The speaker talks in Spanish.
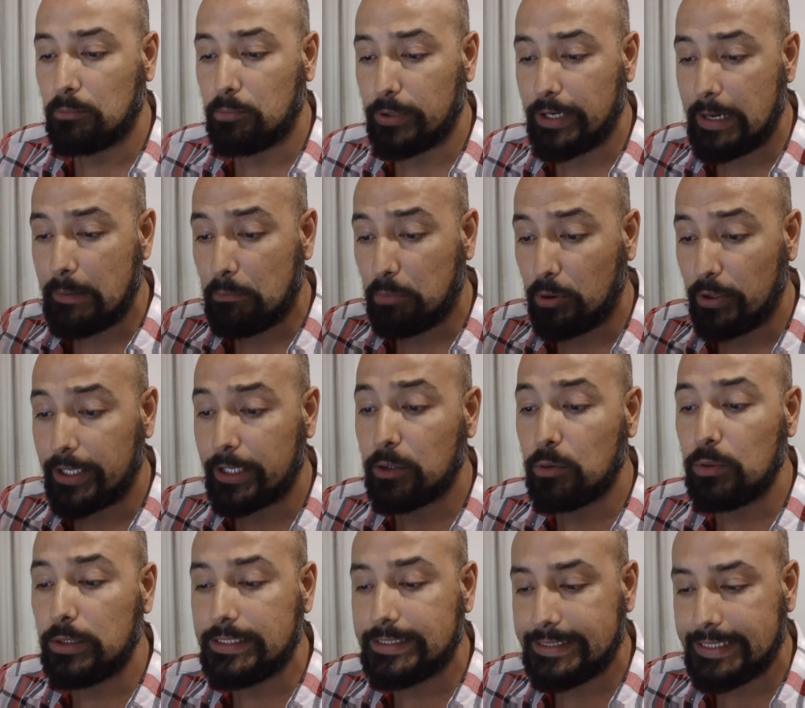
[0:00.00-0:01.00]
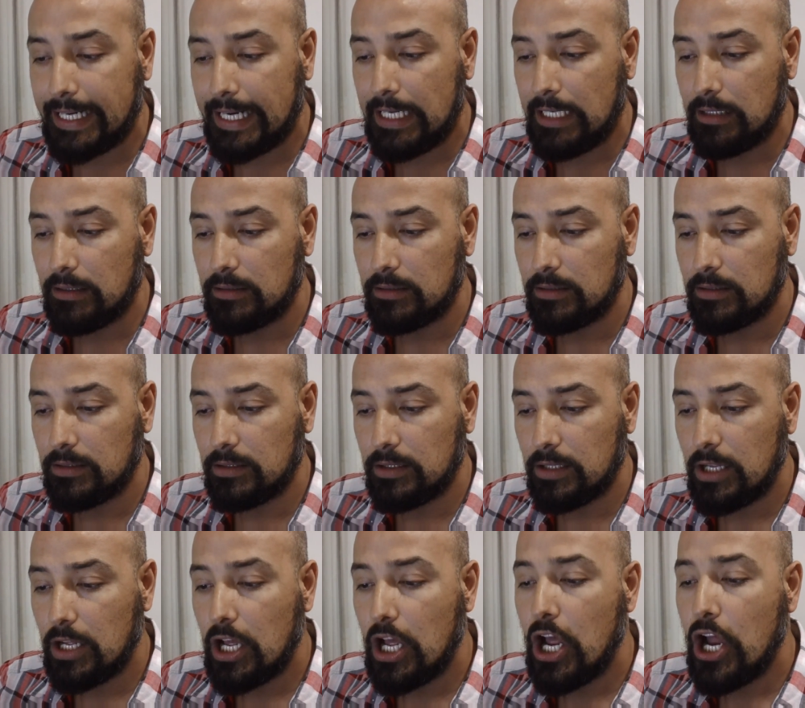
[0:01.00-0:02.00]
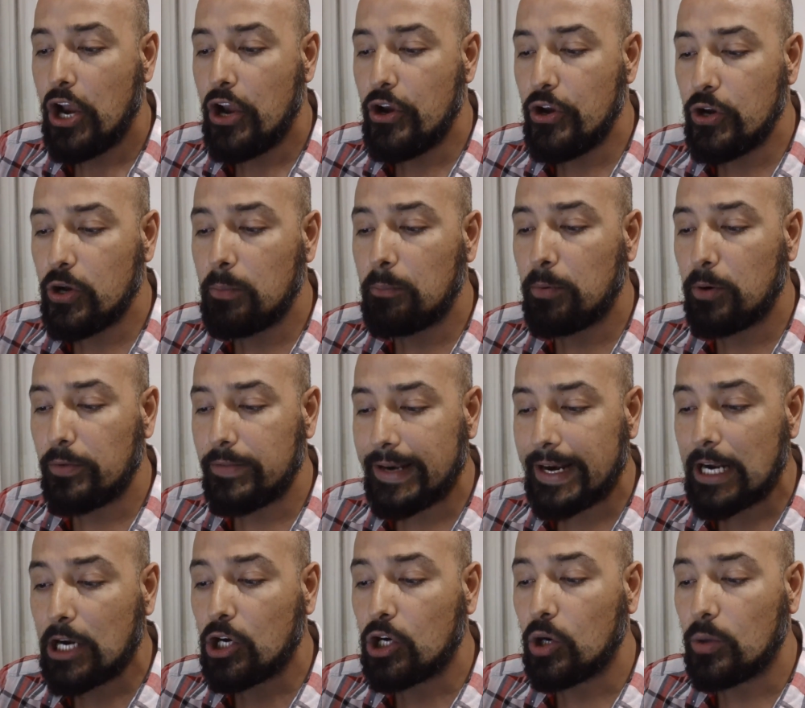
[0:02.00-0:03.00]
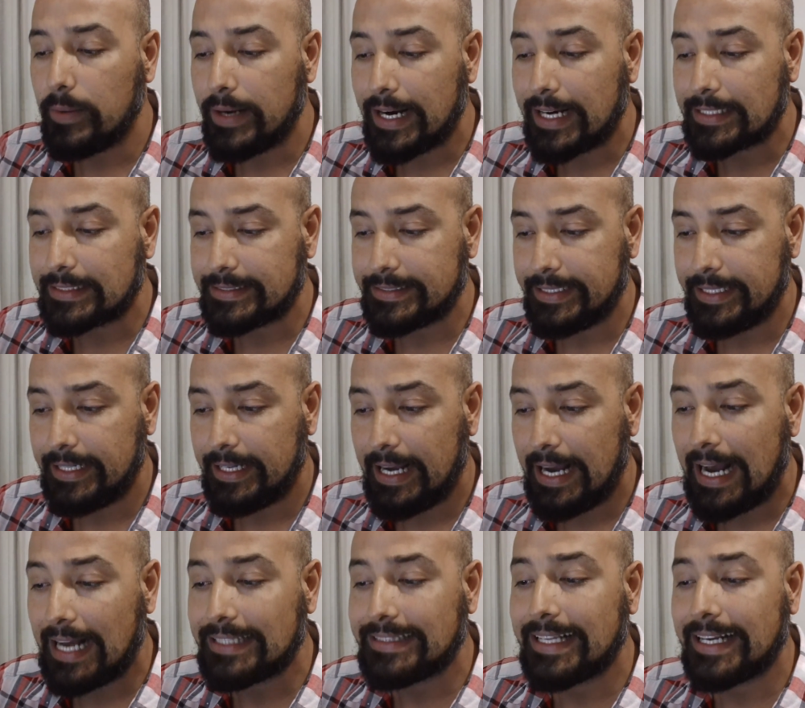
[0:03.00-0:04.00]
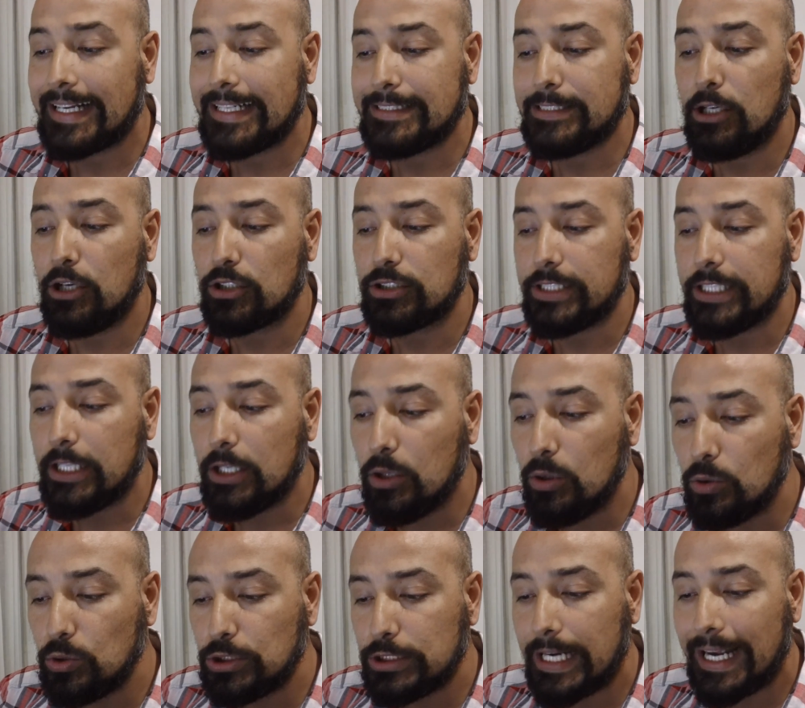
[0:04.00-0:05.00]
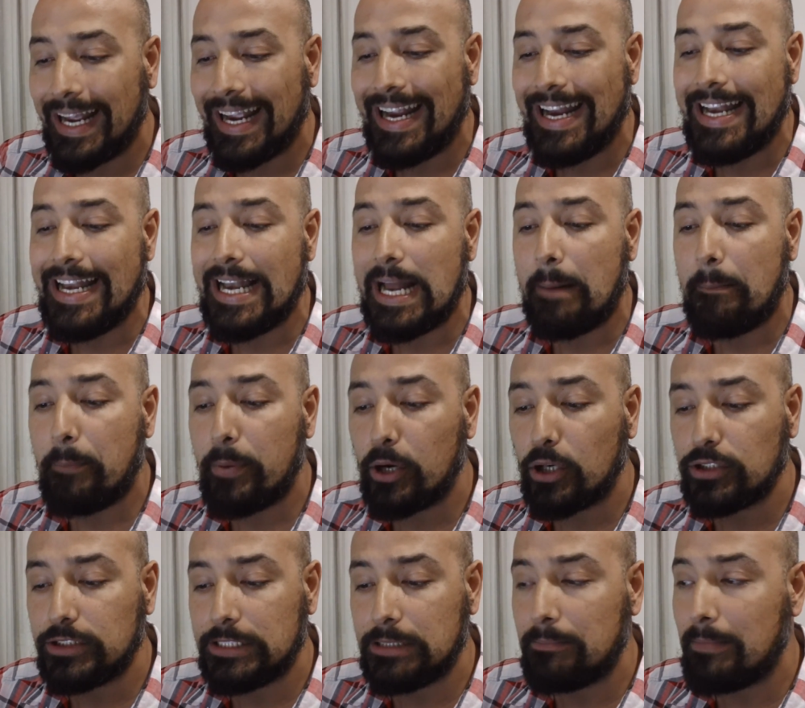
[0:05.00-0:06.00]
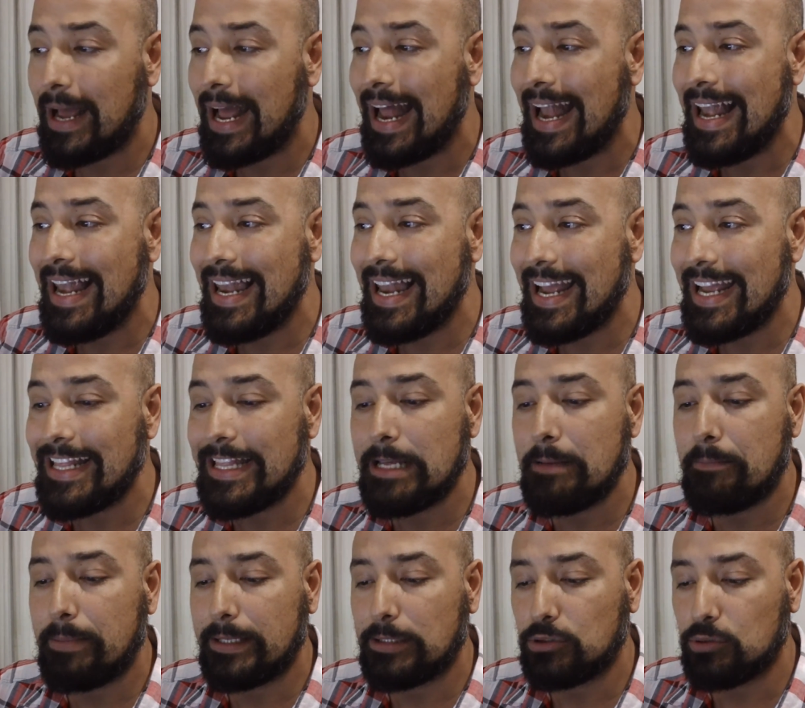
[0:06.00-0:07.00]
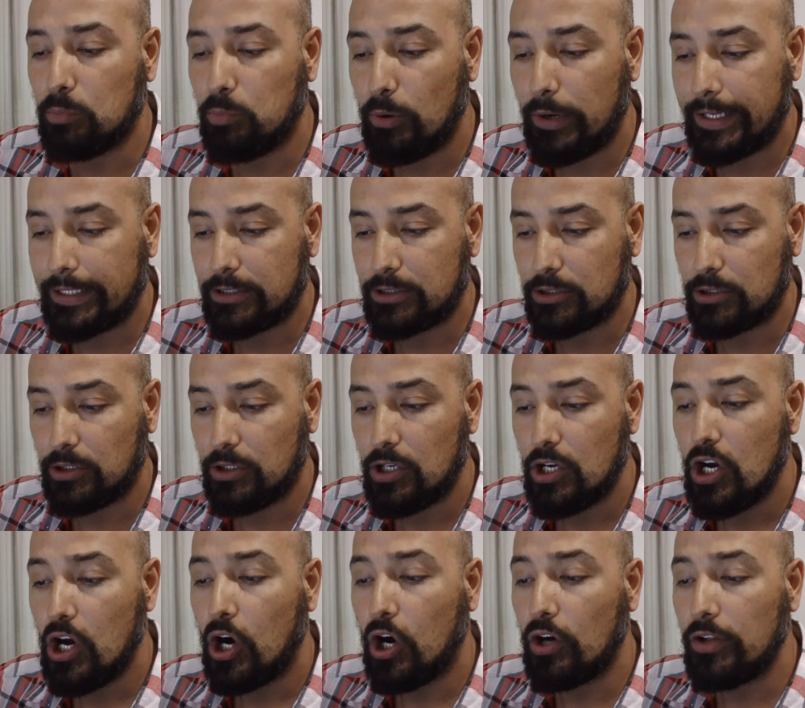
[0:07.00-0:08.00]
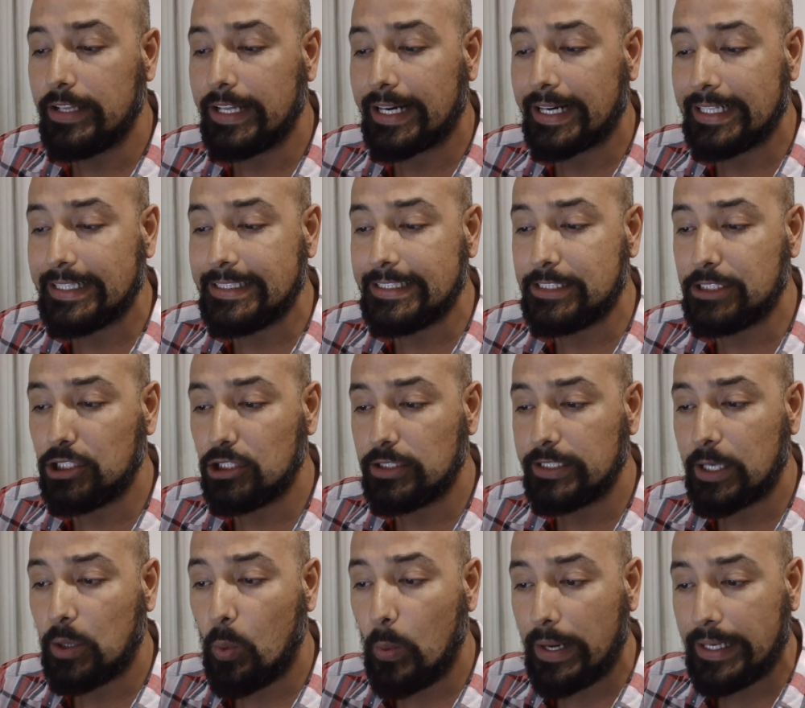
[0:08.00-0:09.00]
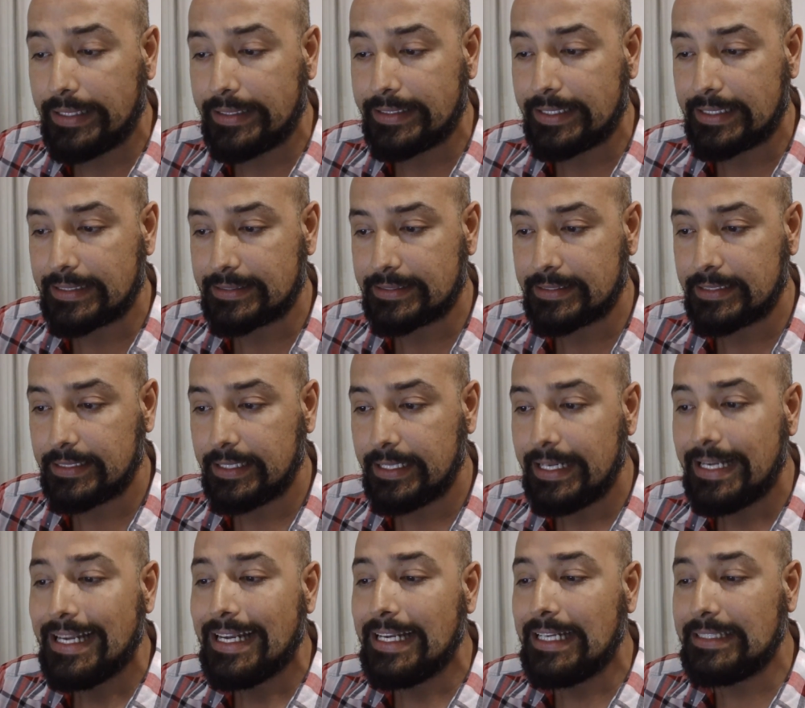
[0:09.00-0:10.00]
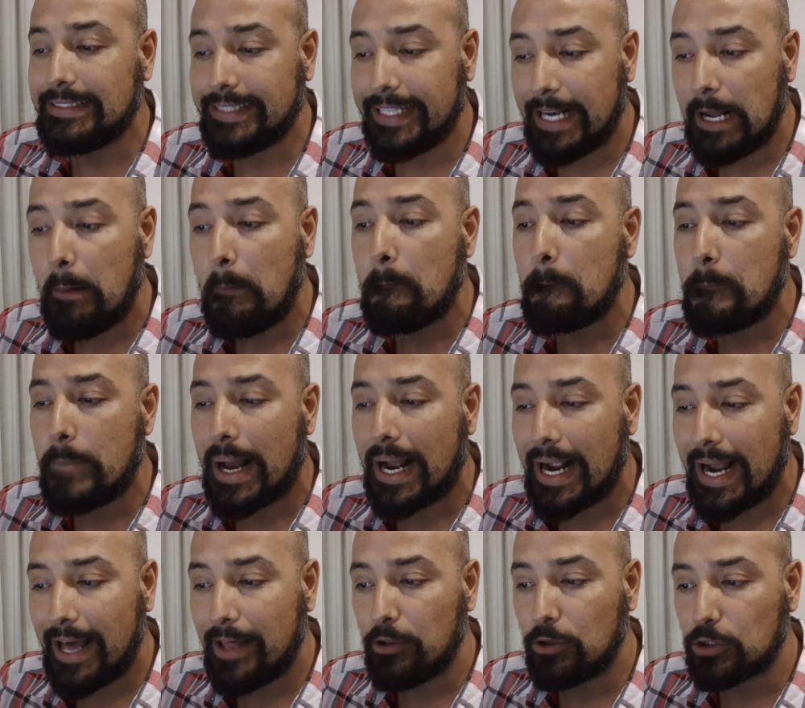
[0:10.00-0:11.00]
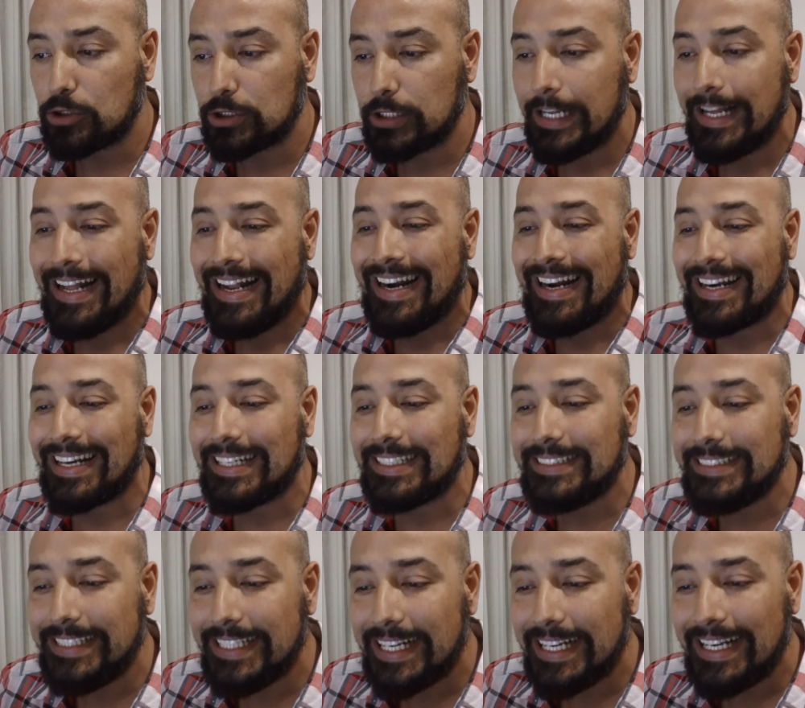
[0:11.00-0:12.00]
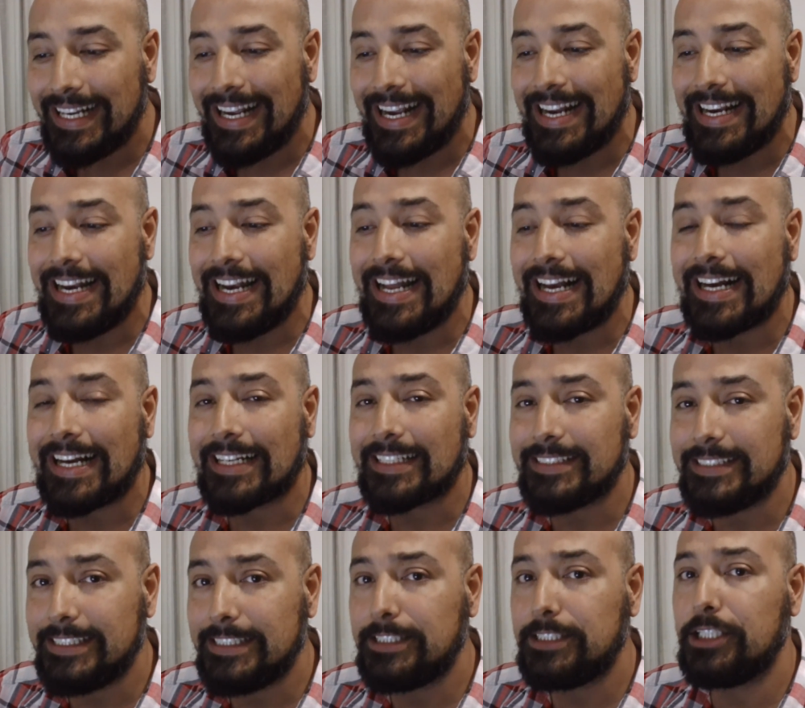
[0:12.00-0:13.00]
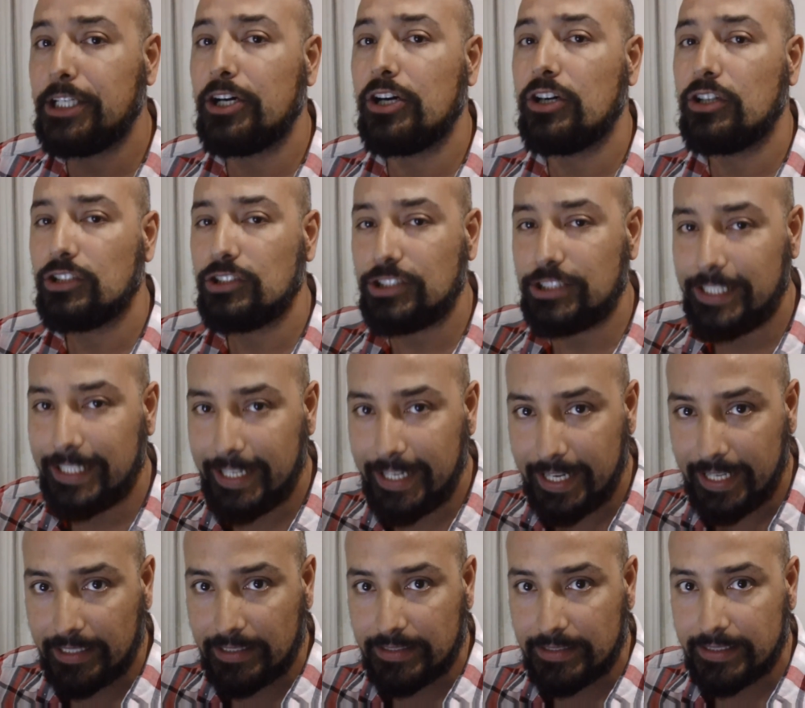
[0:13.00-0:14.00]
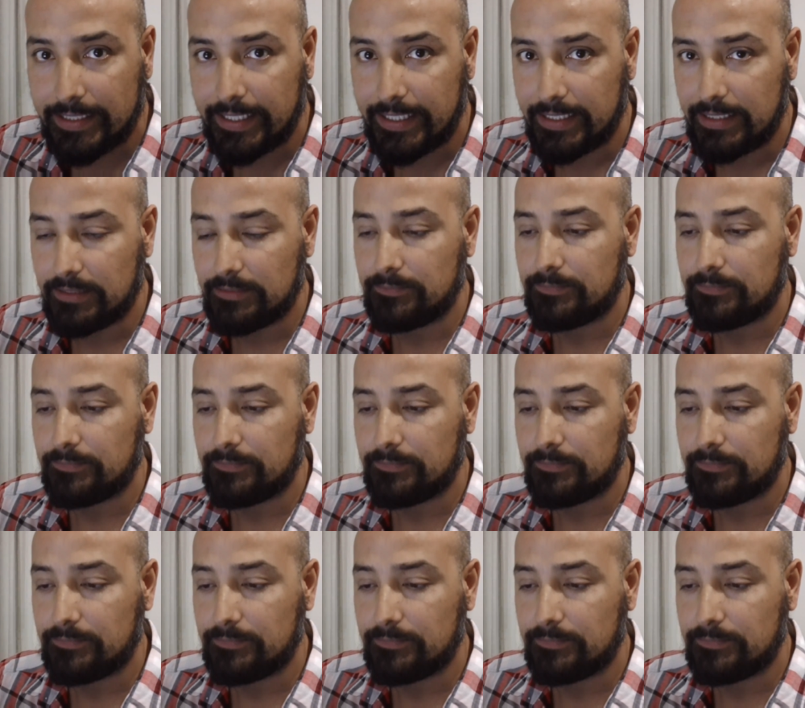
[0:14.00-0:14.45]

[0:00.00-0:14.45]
por el Poder Judicial, no podrán cobrarse hasta que se los incluya en la próxima ley de presupuesto o de rendición de cuentas y serán pagados recién en el ejercicio siguiente.